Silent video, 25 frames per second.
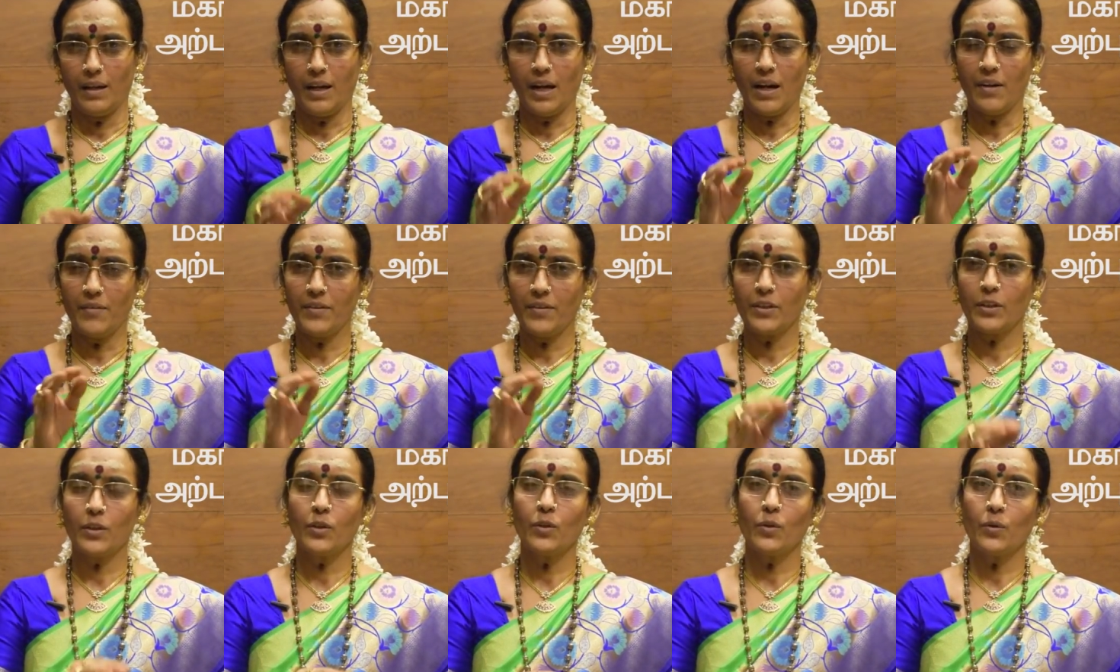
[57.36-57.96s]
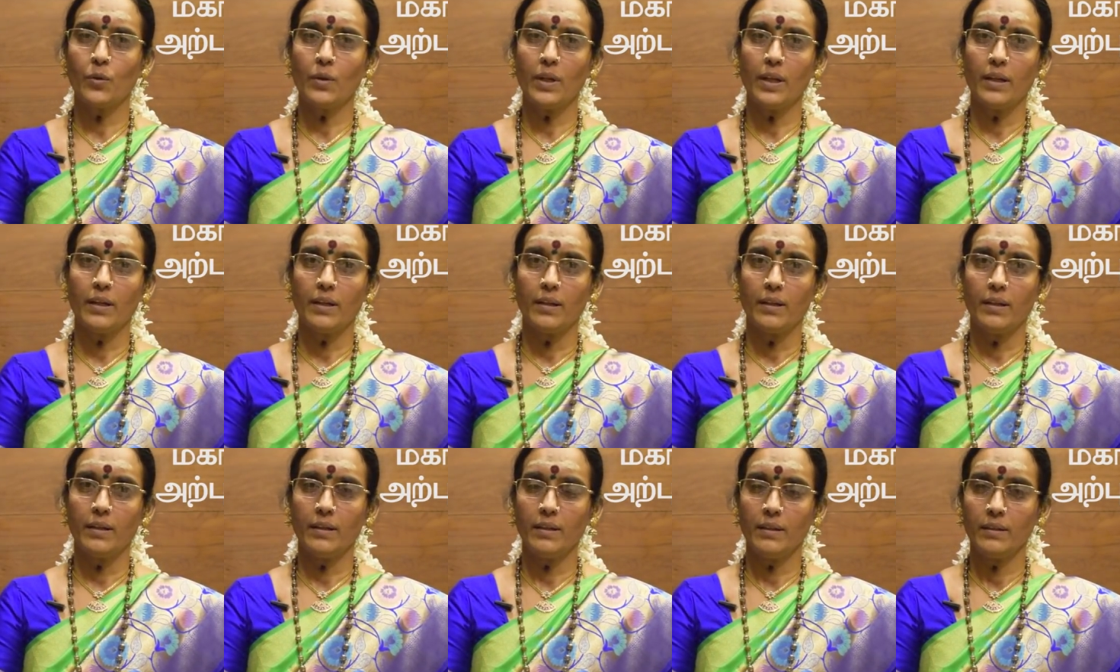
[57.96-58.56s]
அவருக்கு கூட
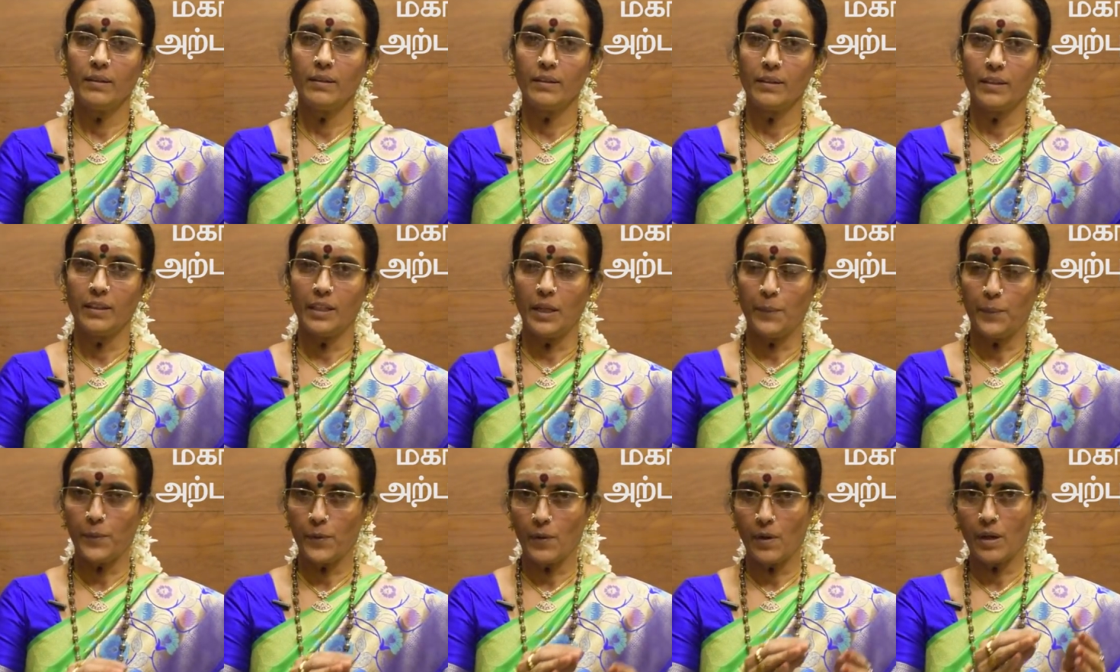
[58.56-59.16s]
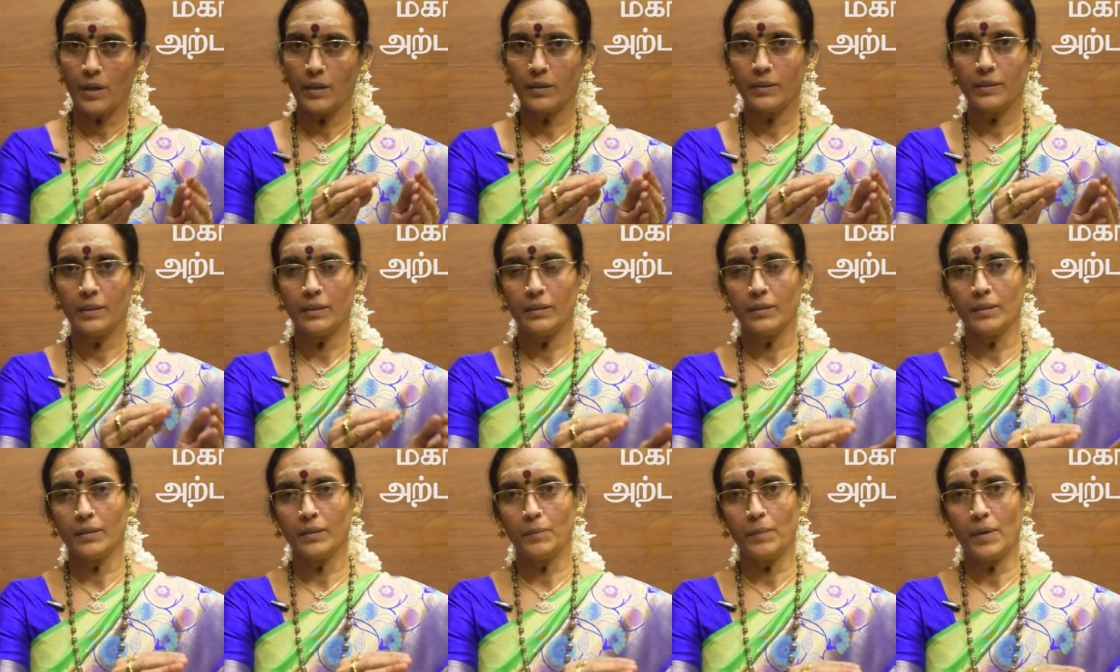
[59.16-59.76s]
எப்போவாவது
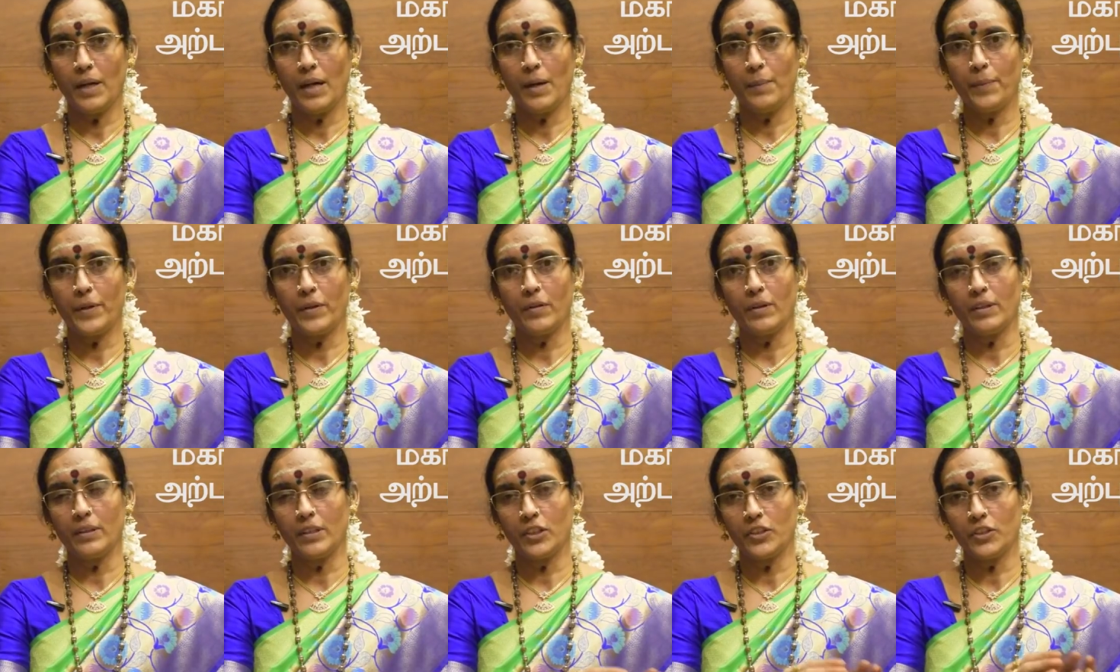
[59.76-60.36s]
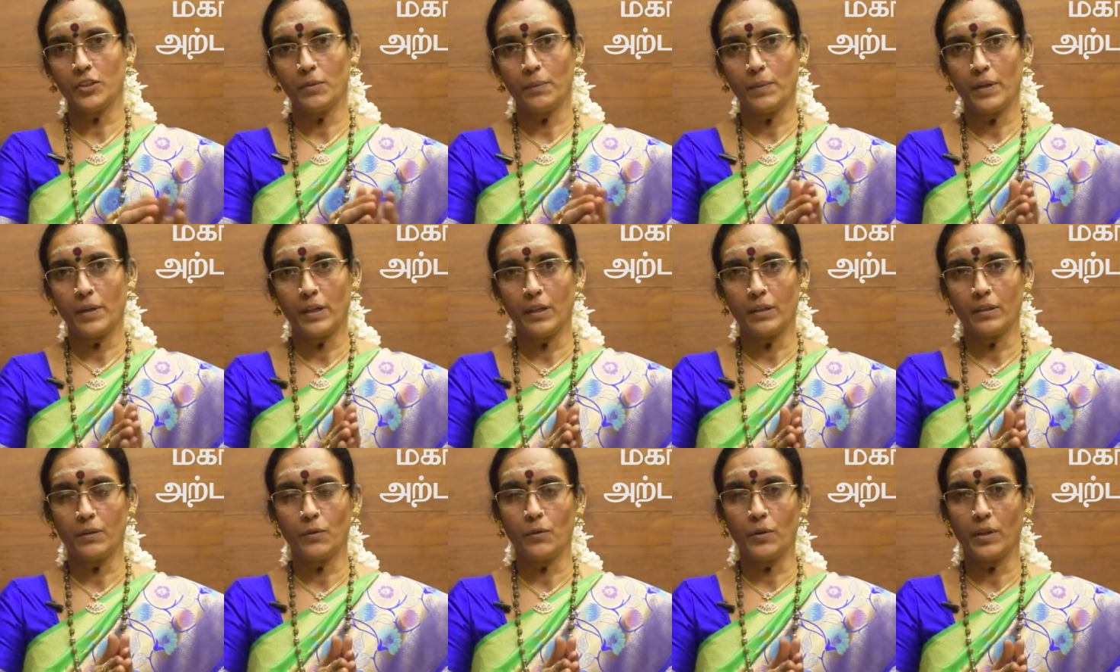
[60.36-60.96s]
மகாபிரிவரை தரிசனம்
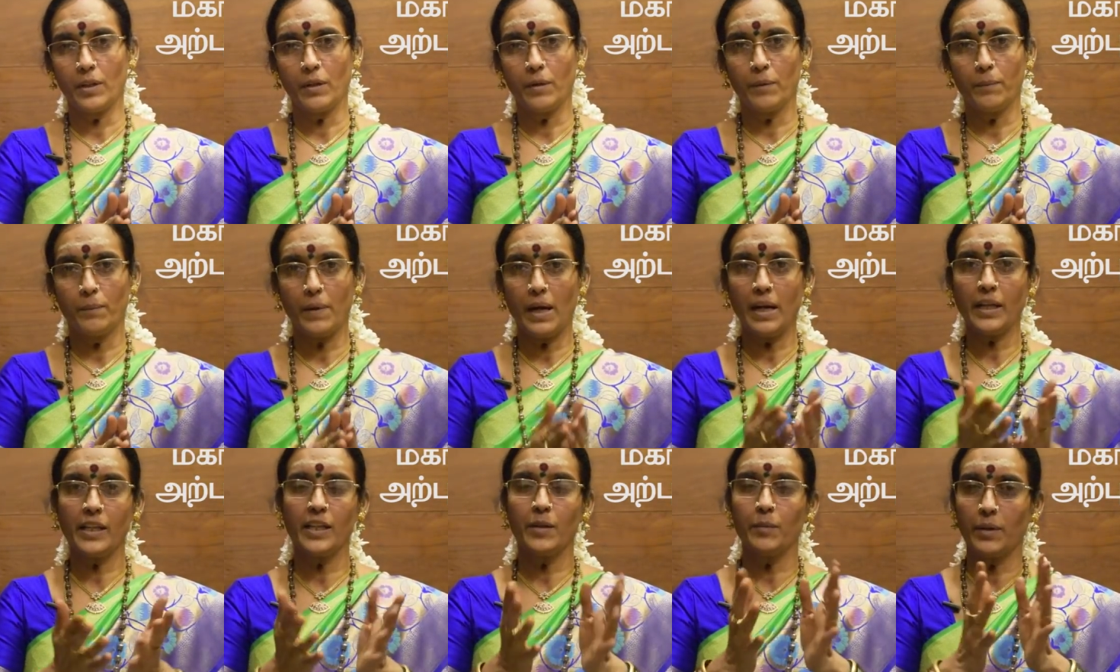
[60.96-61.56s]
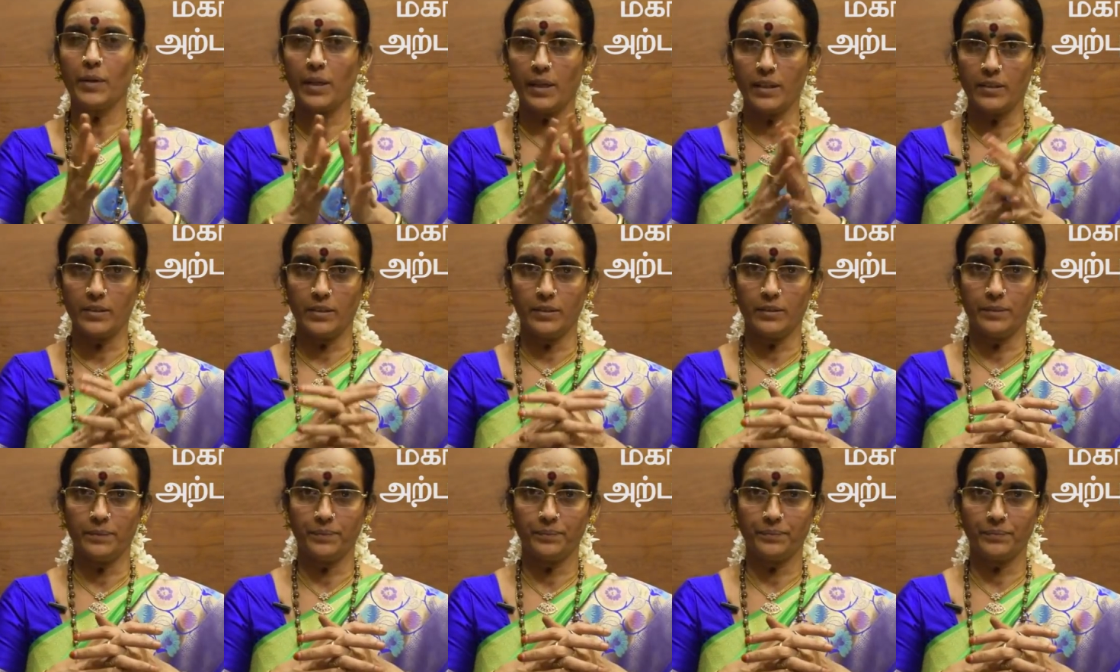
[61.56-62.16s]
பண்ணக்கூடிய பாக்கியம்
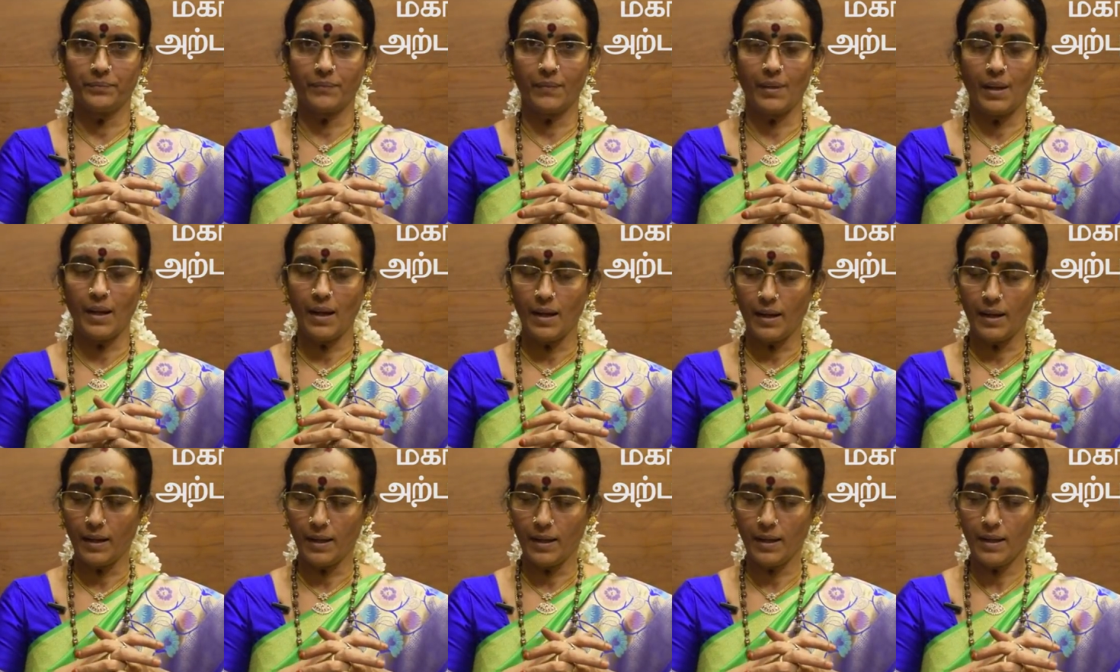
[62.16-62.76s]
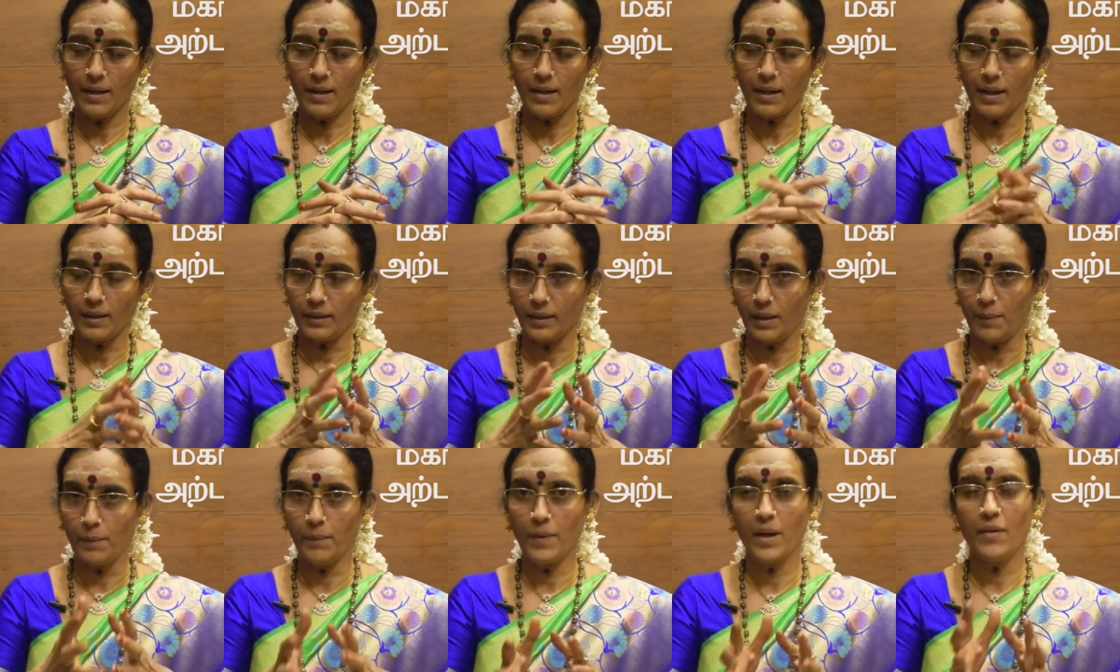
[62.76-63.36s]
கிடைச்சிது ஆனால்
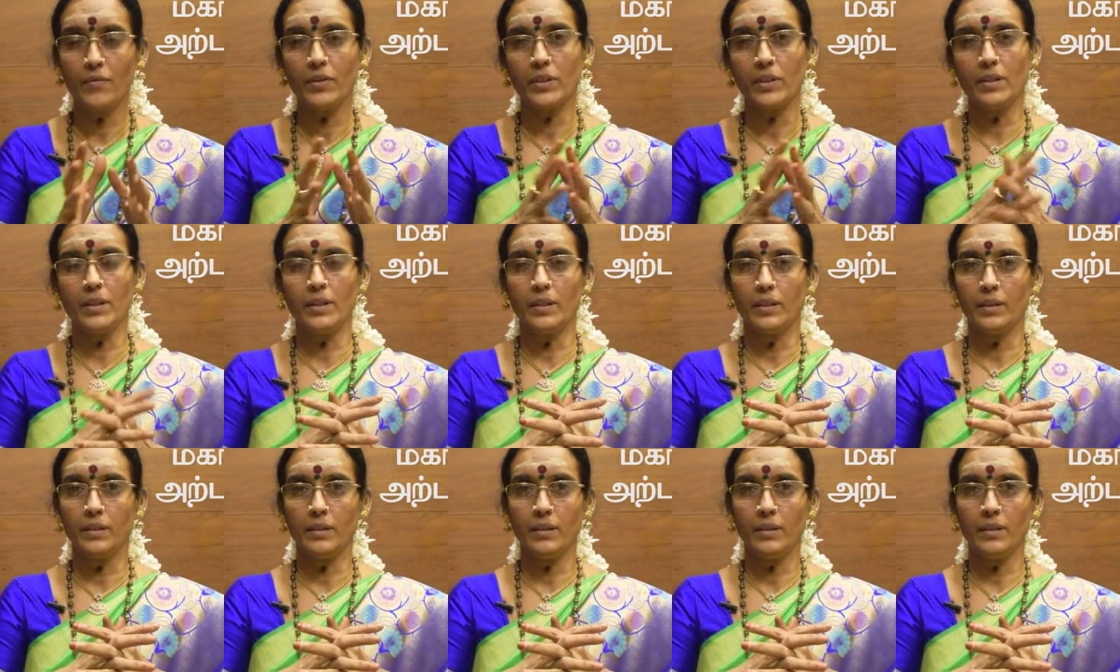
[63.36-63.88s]
அந்த அம்மாவுக்கு